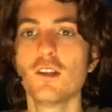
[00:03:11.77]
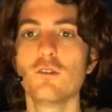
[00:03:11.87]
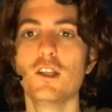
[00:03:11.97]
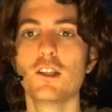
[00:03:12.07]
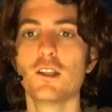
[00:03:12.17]

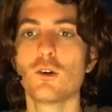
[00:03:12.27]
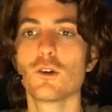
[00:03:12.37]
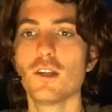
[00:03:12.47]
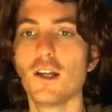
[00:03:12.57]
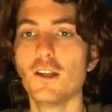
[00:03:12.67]
wieder den
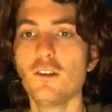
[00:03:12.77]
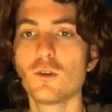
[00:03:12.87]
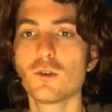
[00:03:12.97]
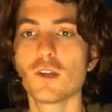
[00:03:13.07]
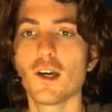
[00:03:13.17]

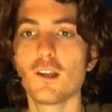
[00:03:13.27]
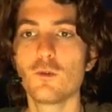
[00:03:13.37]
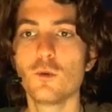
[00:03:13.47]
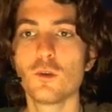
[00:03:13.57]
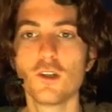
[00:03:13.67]
Original-Hintergrund
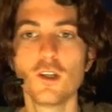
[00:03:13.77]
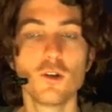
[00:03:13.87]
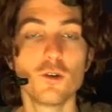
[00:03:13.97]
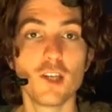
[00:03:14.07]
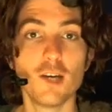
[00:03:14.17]
eingefügt
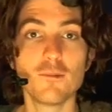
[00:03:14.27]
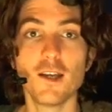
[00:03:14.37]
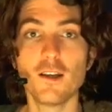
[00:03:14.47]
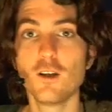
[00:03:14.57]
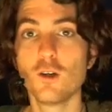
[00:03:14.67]
und ihr habt
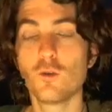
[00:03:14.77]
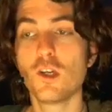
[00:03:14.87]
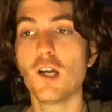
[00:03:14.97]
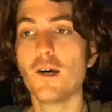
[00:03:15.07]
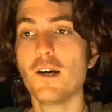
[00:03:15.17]
einen
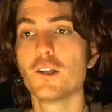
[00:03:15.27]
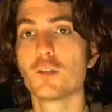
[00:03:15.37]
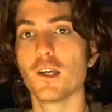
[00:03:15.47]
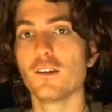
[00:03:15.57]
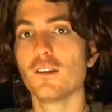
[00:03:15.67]
wunderbar
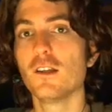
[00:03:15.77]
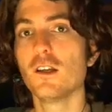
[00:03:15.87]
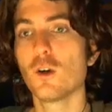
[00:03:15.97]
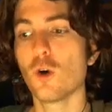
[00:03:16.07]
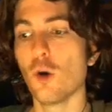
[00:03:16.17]
sprechenden
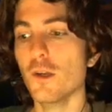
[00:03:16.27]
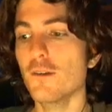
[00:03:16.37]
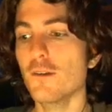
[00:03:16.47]
Robin.